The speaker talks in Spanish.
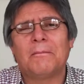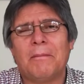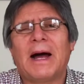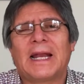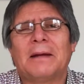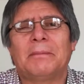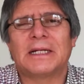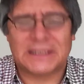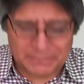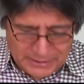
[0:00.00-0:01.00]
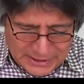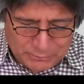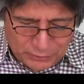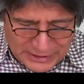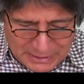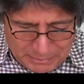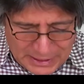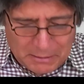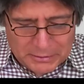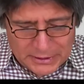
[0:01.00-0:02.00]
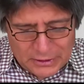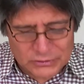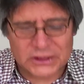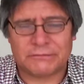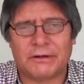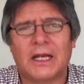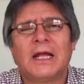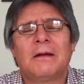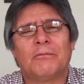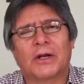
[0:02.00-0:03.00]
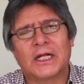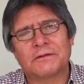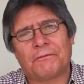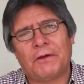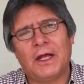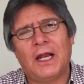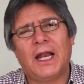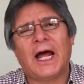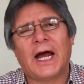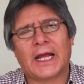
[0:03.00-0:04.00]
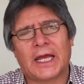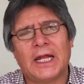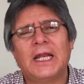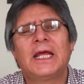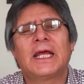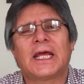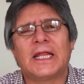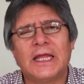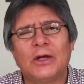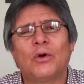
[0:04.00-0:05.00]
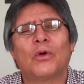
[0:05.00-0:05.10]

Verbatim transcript: van a perseverar, porque la palabra de Dios es fiel, porque es fiel aquel que dijo